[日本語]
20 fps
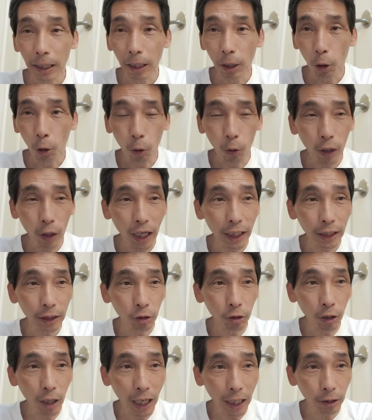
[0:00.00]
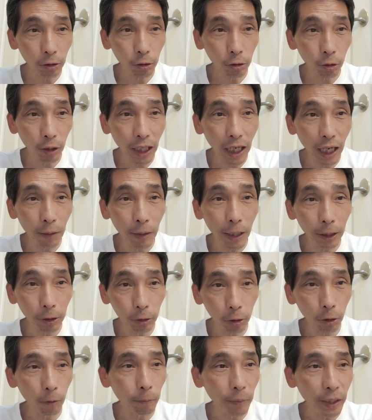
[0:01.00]
ホワイトハット側
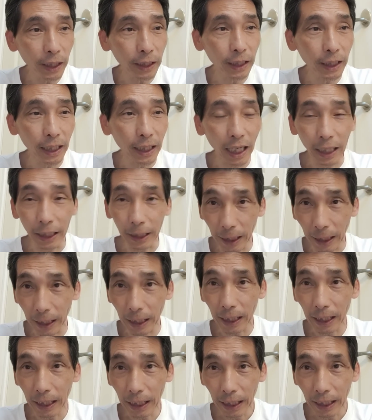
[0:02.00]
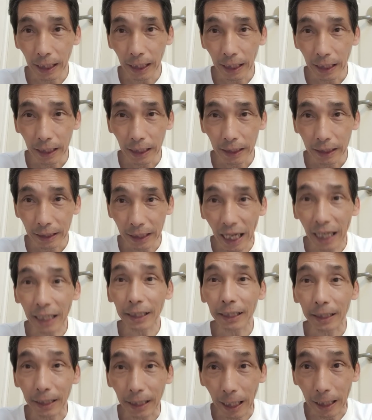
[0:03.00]
のメディアに
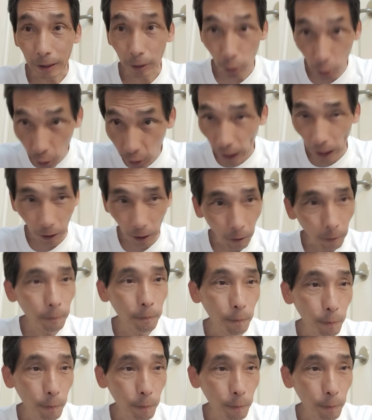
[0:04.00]
なったぞだよ。